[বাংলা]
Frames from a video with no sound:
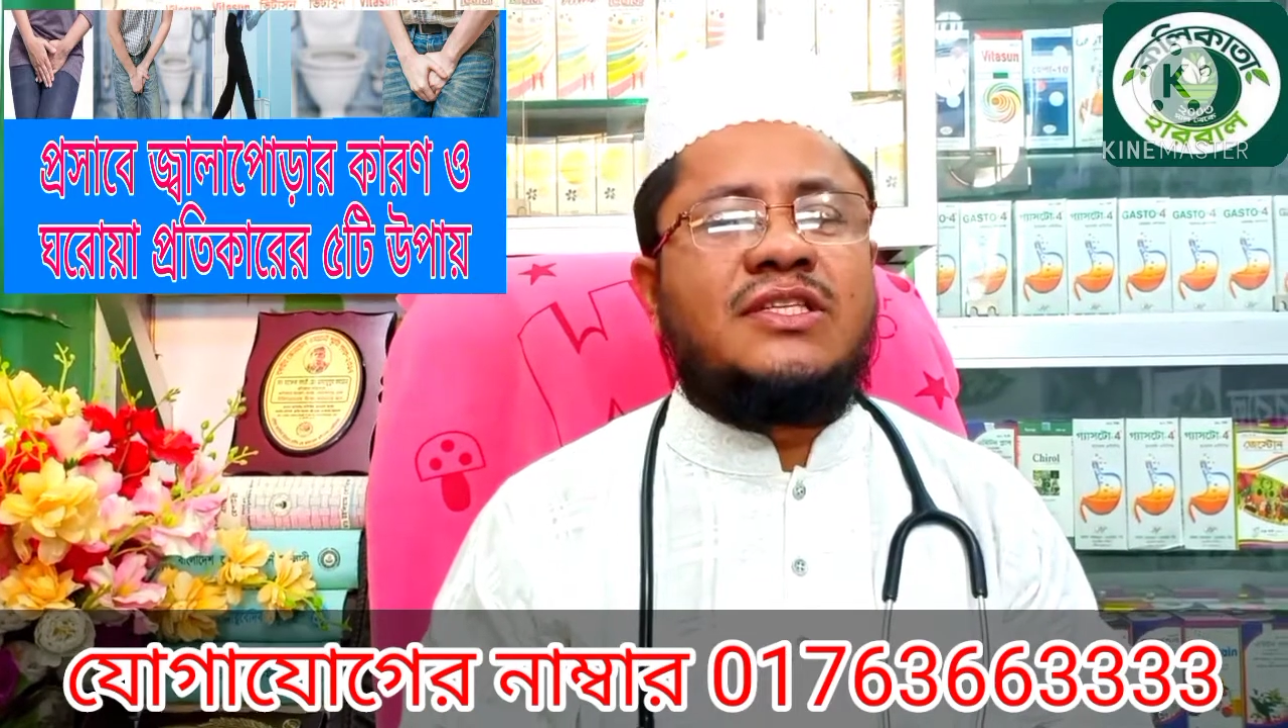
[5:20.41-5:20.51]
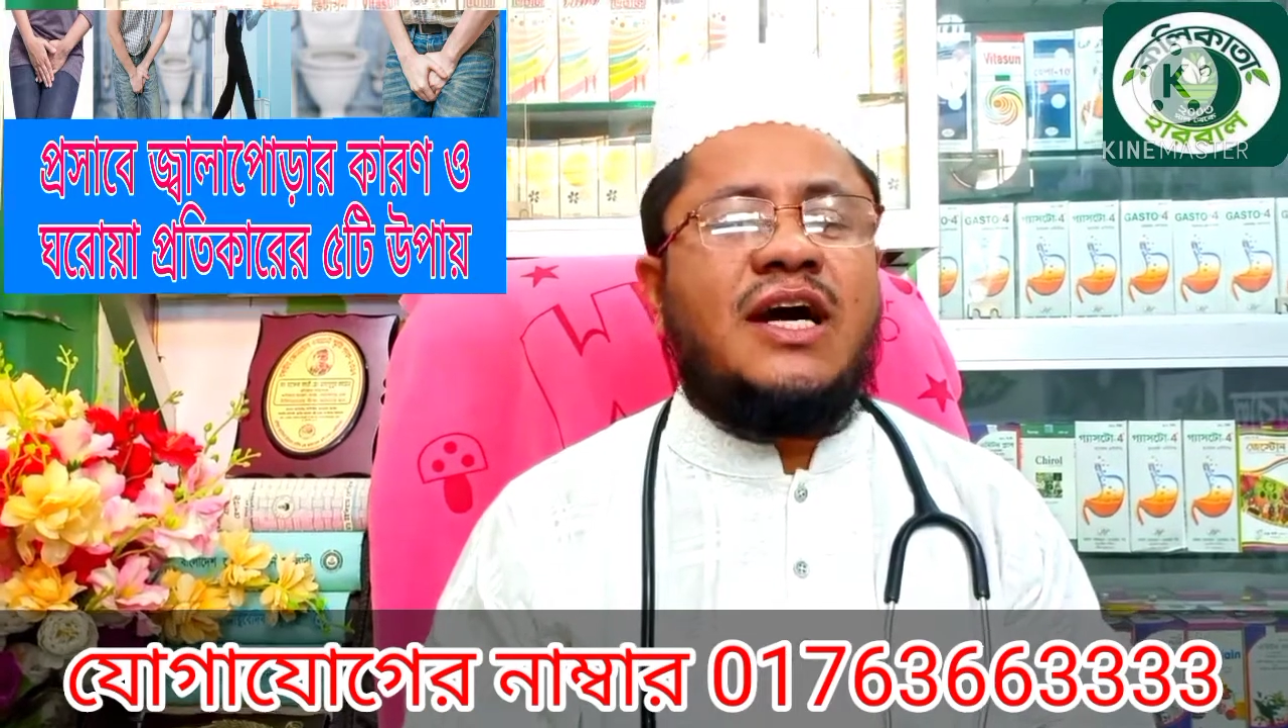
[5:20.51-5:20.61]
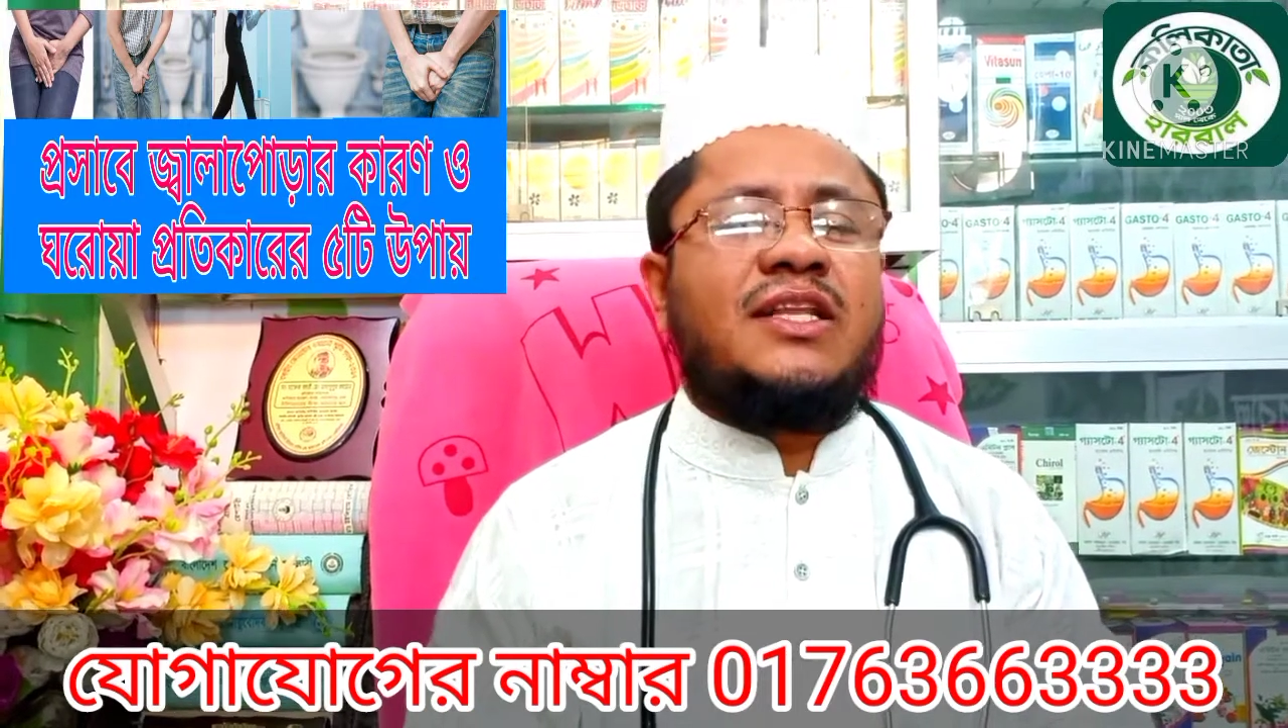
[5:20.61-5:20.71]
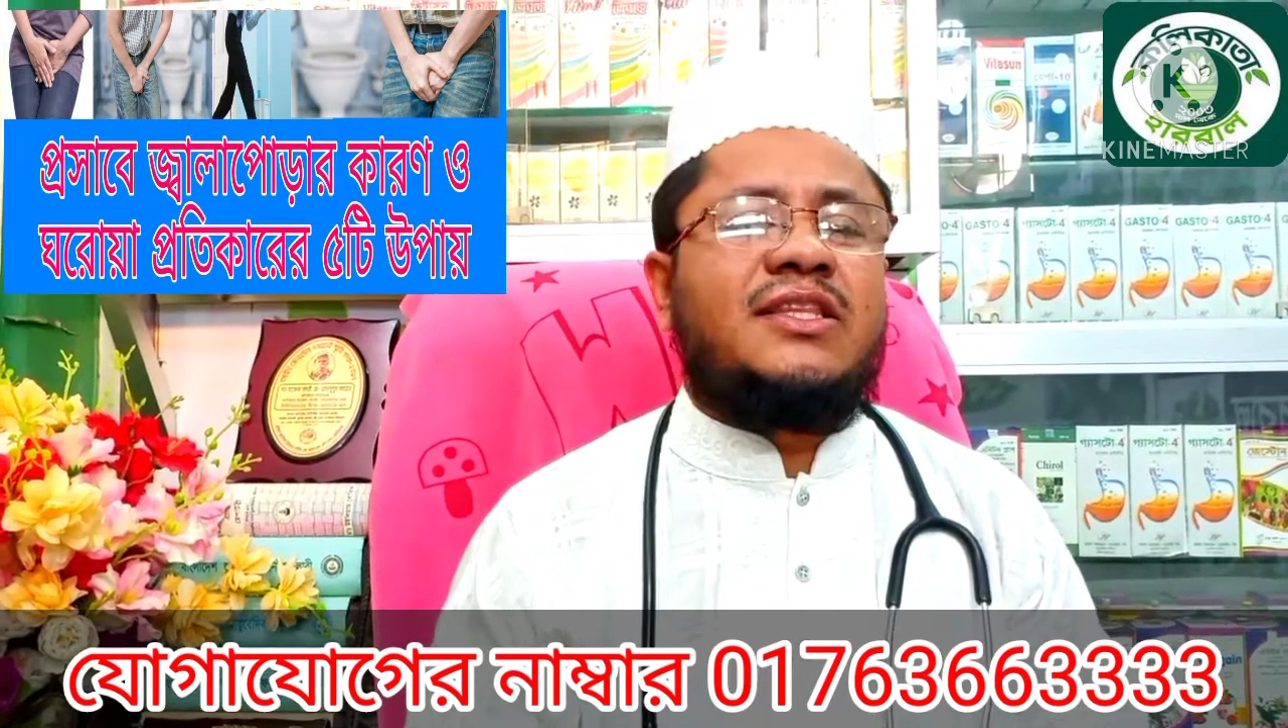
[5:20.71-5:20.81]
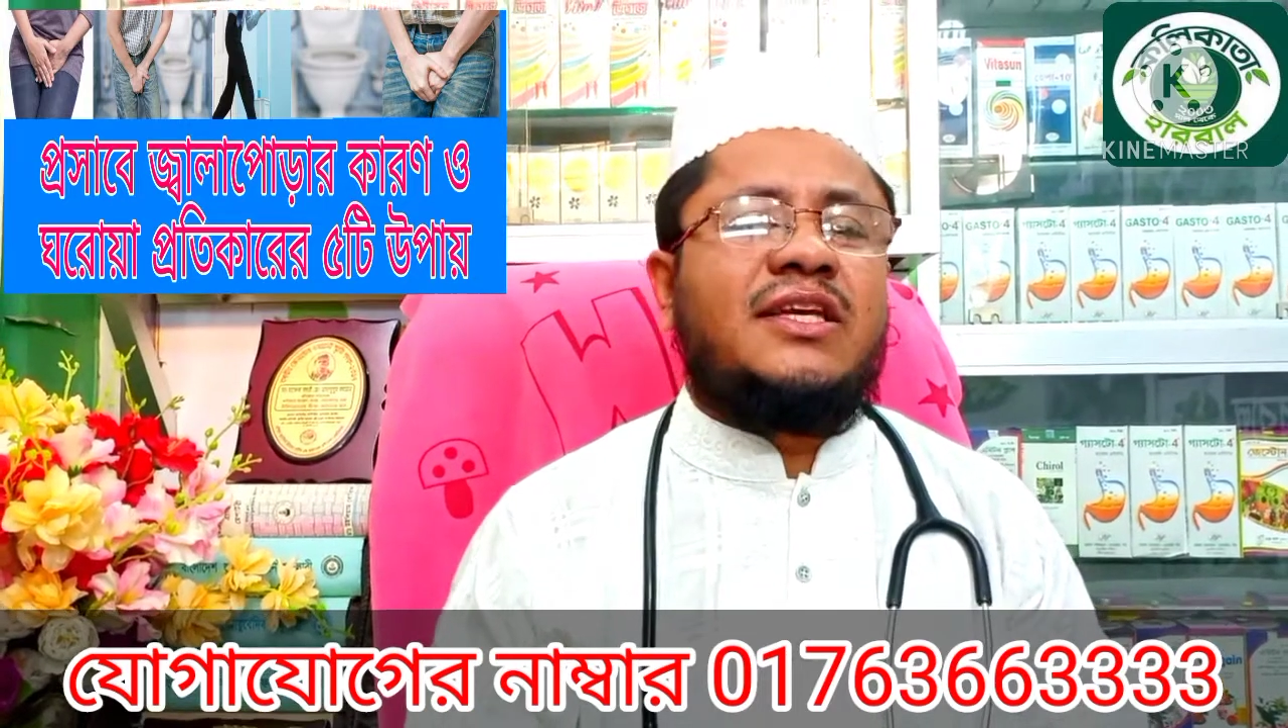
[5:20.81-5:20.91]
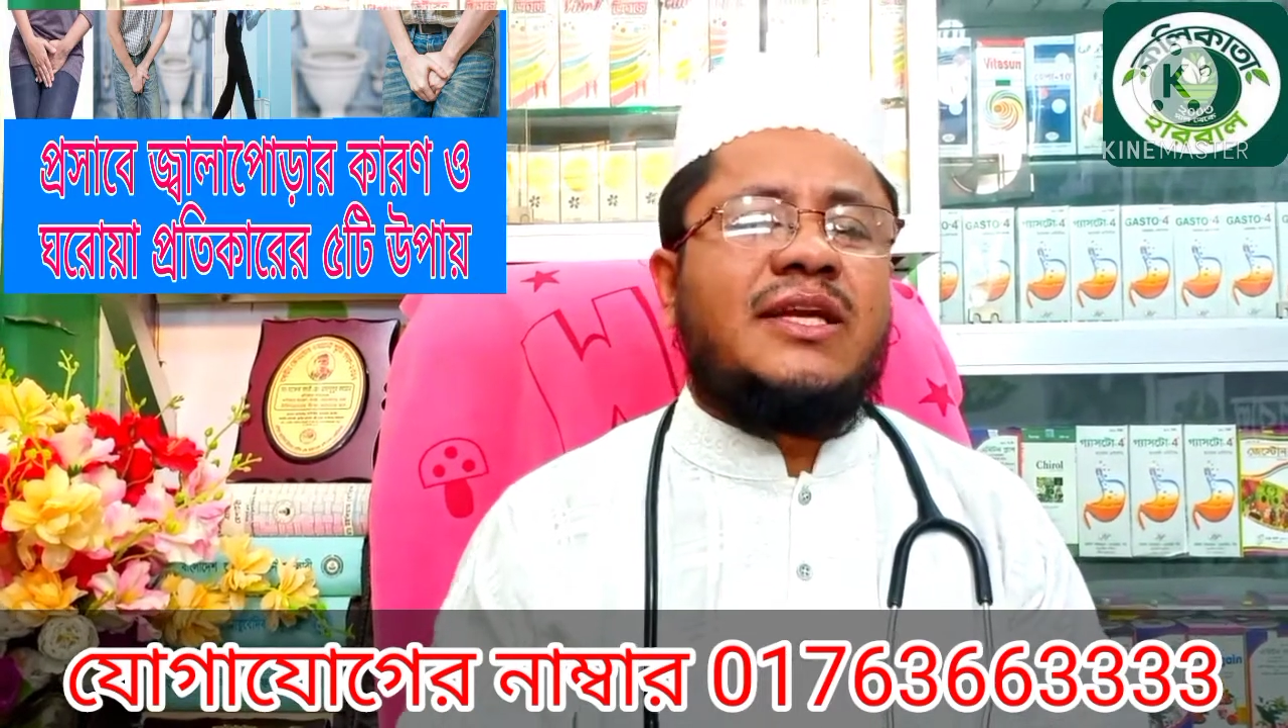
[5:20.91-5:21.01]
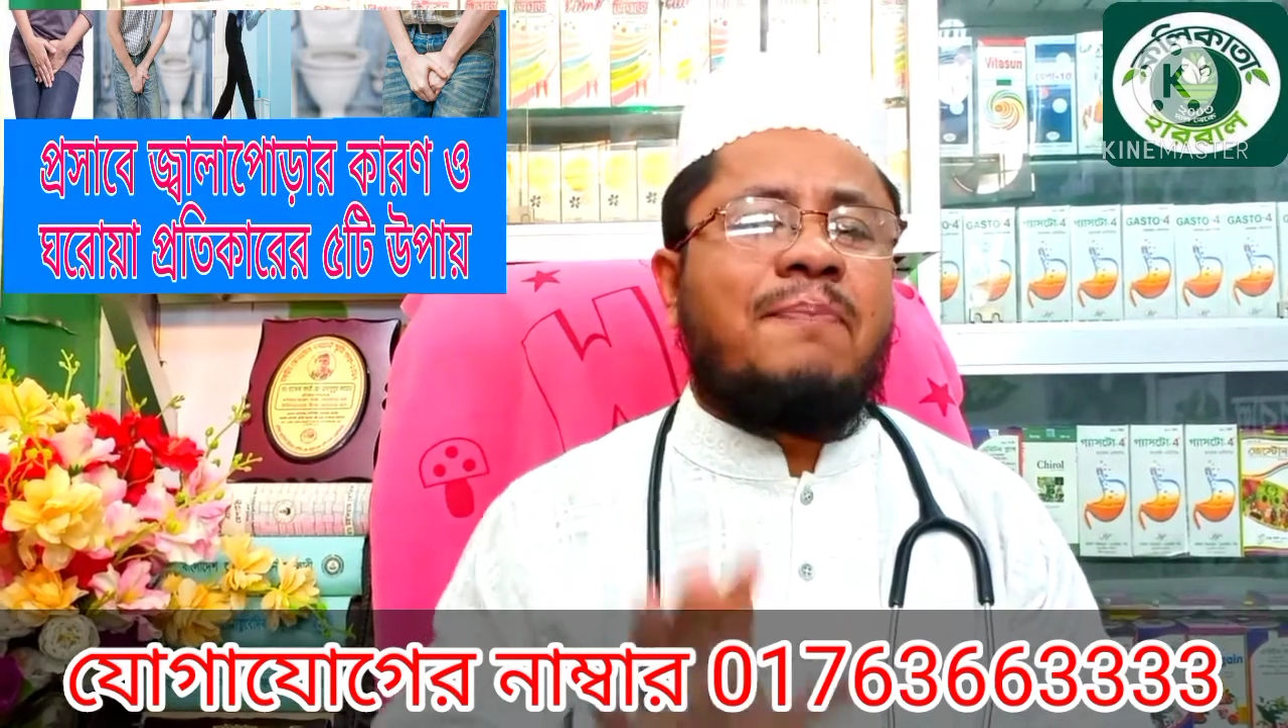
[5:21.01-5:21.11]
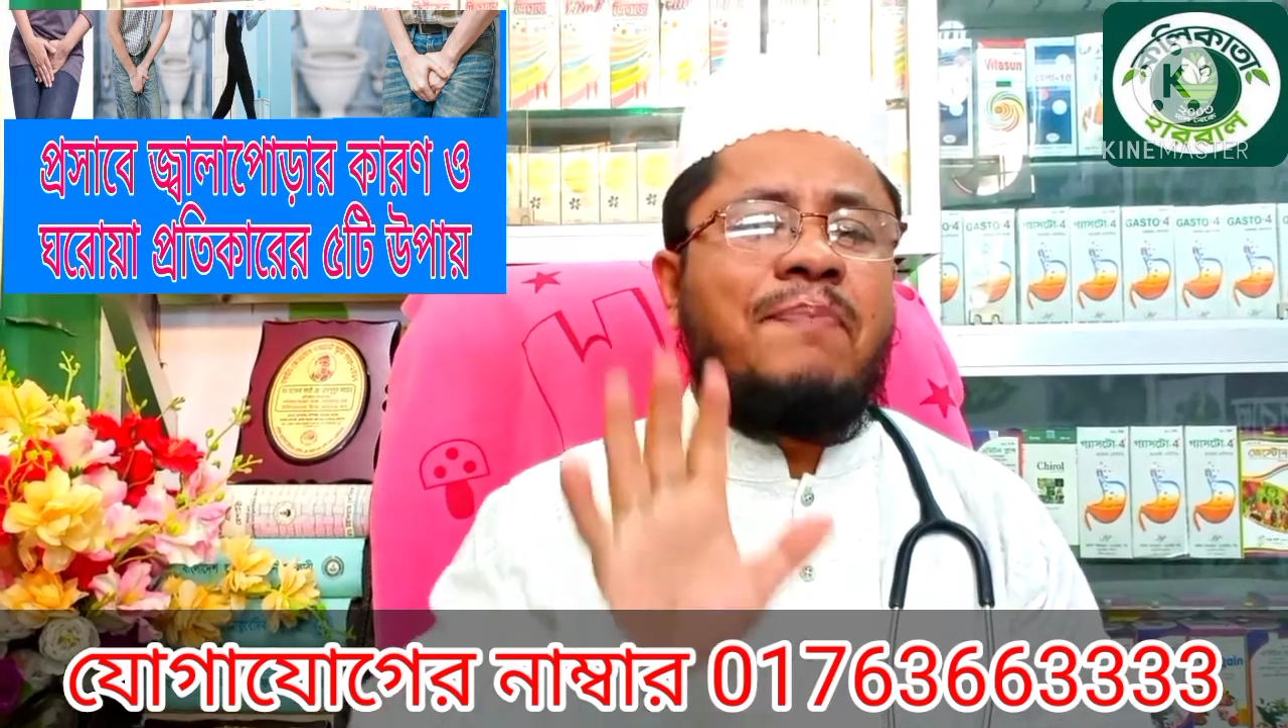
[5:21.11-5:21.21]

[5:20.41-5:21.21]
চার থেকে